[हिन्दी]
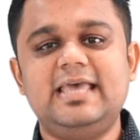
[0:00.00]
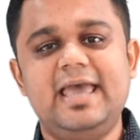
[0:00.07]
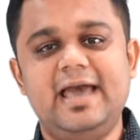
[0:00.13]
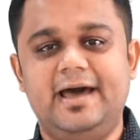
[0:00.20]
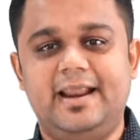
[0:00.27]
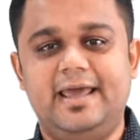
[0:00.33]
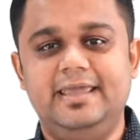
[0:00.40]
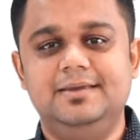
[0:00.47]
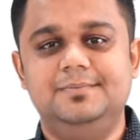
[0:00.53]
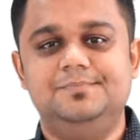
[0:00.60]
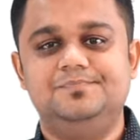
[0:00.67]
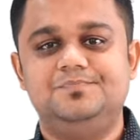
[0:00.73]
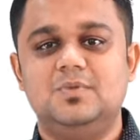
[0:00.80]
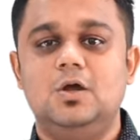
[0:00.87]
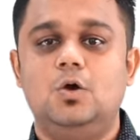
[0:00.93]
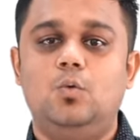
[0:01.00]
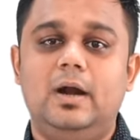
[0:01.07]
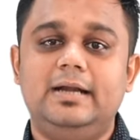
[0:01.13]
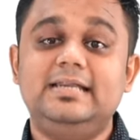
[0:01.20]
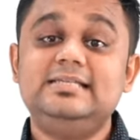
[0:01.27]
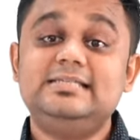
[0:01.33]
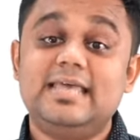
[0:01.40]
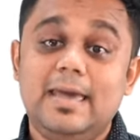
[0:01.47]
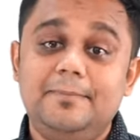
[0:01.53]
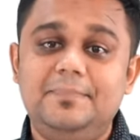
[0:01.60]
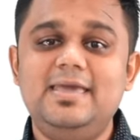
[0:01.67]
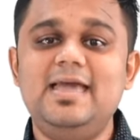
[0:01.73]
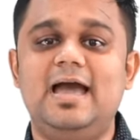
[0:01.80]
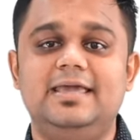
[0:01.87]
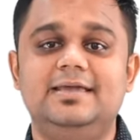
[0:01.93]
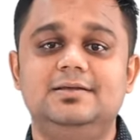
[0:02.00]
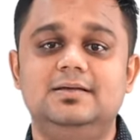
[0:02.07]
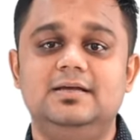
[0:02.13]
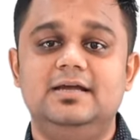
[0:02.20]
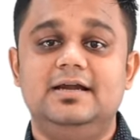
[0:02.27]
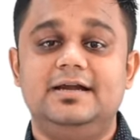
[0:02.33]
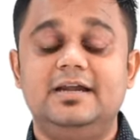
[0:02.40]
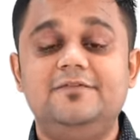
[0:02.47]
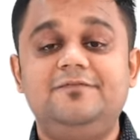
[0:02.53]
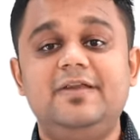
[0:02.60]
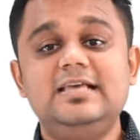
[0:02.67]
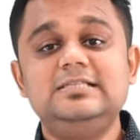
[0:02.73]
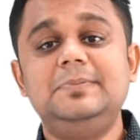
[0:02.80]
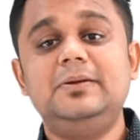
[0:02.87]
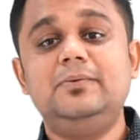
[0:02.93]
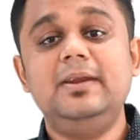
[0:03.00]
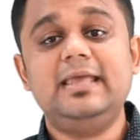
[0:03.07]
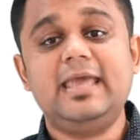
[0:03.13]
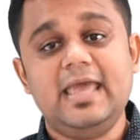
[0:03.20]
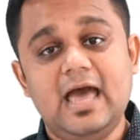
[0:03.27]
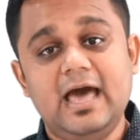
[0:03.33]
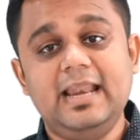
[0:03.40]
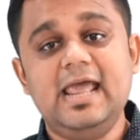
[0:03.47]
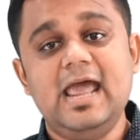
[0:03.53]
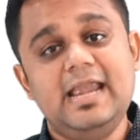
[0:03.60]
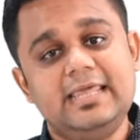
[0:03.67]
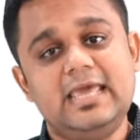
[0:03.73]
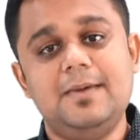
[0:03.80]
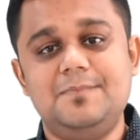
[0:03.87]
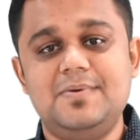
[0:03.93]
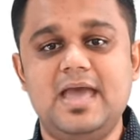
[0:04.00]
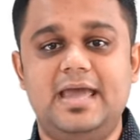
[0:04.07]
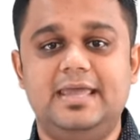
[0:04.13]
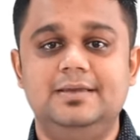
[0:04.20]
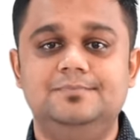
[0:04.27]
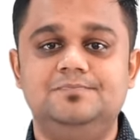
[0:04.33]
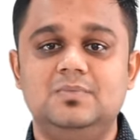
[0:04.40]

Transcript: के आर आई What is KPI? Difference between KRA and KPI.